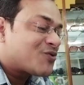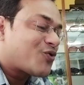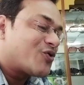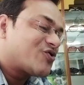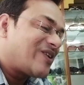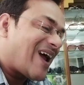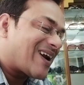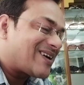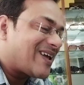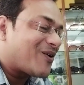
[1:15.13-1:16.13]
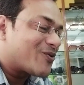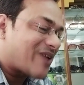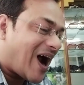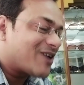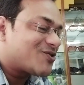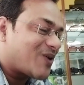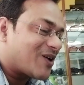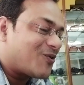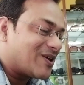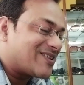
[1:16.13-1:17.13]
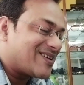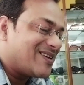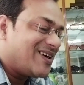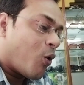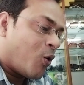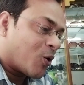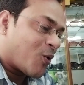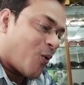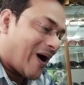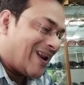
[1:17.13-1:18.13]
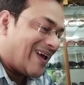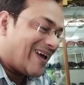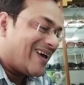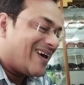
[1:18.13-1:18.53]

তোর জন্য একটা টেকো সার জোগাড় করেছি ওর গোয়ালে